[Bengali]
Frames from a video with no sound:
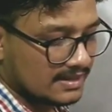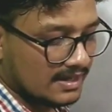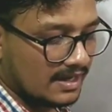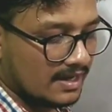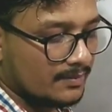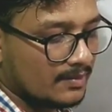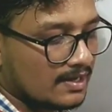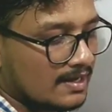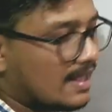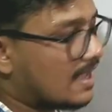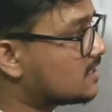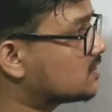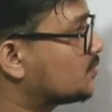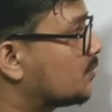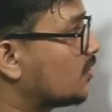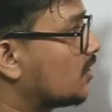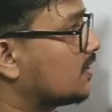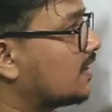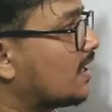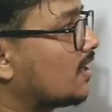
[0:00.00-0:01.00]
আছে এবার লাস্ট
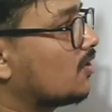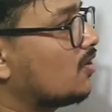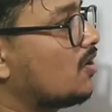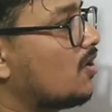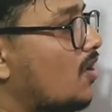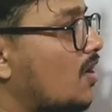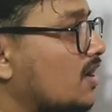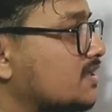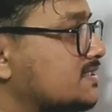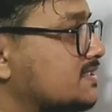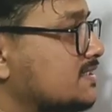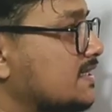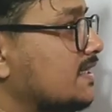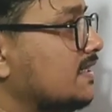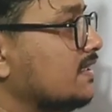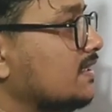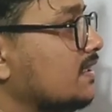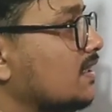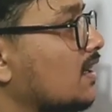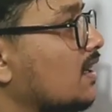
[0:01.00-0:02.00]
পড়ে থাকলো অক্সিজেন